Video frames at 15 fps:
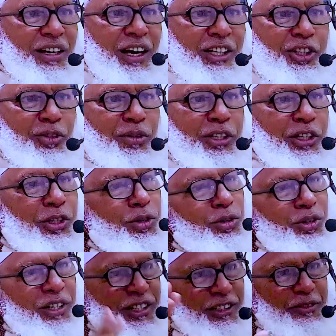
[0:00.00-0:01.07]
গাছের মধ্যে
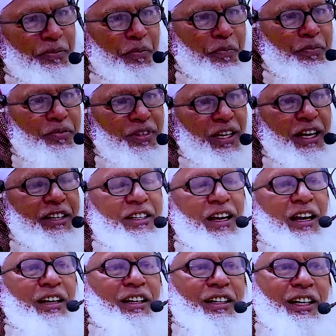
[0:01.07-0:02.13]
ঢুকলেন এটা
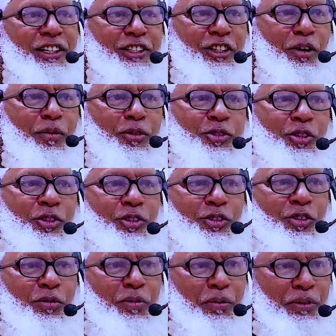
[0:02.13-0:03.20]
আল্লাহর কাছে
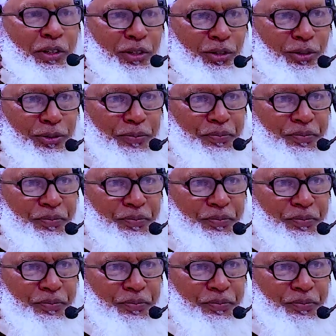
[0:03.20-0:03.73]
অপছন্দনীয় ব্যাপার হলো